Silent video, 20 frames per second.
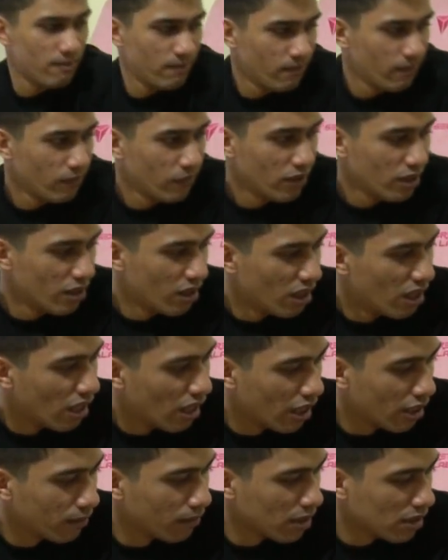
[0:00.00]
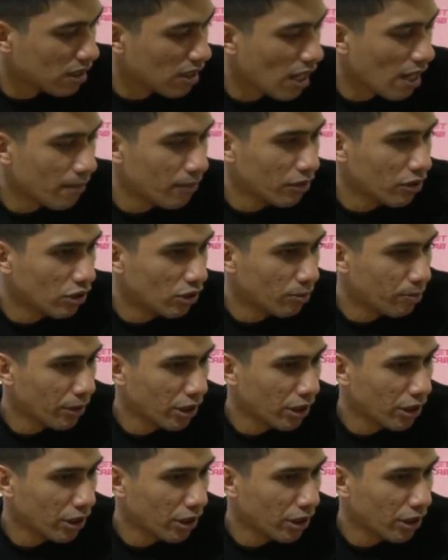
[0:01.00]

ah, ayun eh, masabi ko.